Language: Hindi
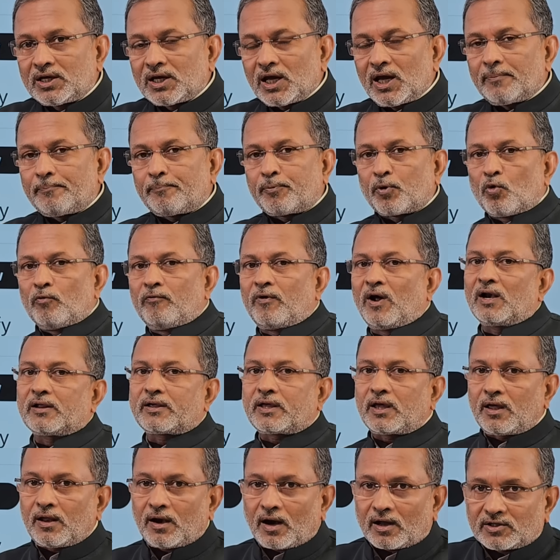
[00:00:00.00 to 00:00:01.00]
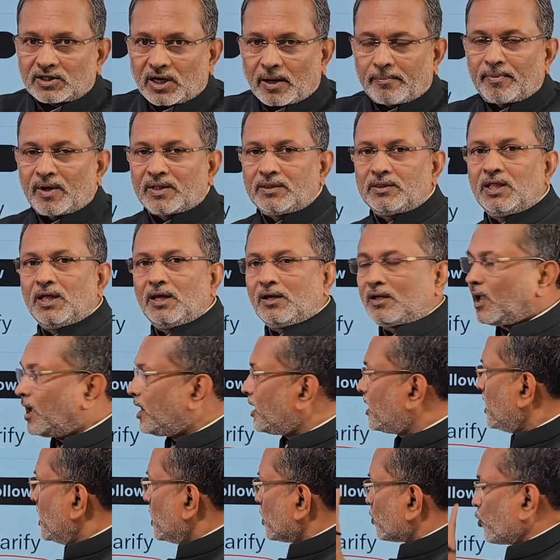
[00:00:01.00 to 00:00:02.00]
के अप्रूवल के रजामंदी के
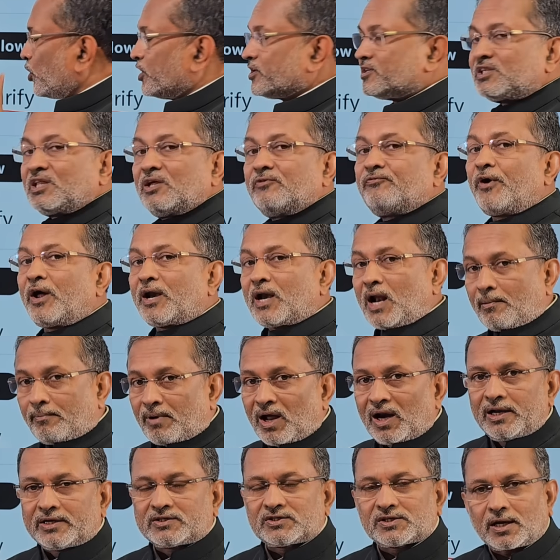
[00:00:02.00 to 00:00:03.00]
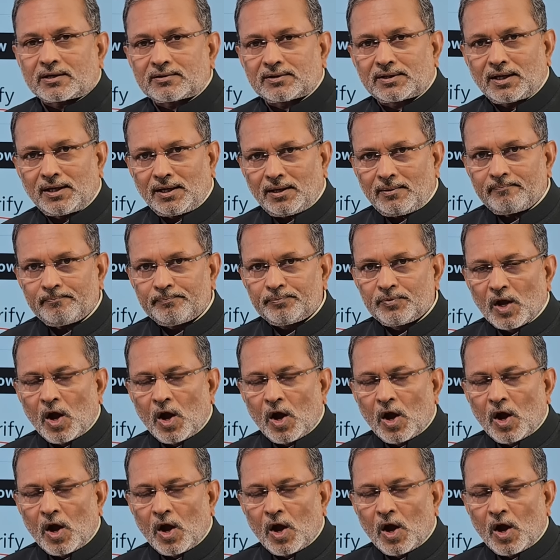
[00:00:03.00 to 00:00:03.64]
कोई इस्तीफा नामा लिख सकते हैं